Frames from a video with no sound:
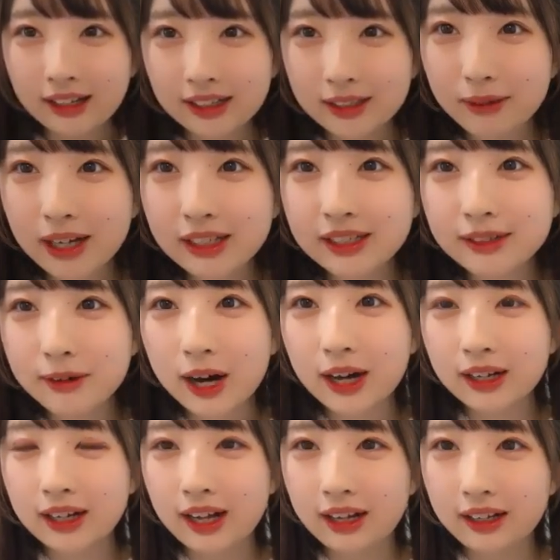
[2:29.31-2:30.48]
くまくま
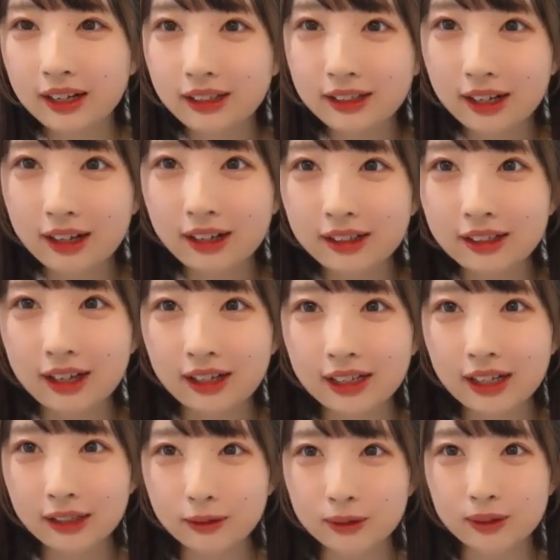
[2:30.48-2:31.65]
あり
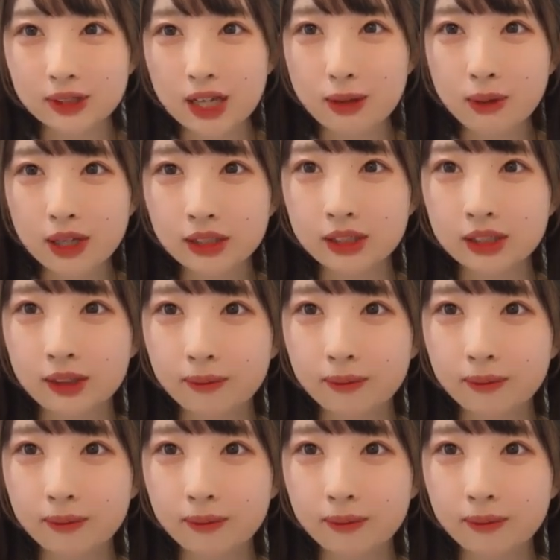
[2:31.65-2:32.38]
がとうございます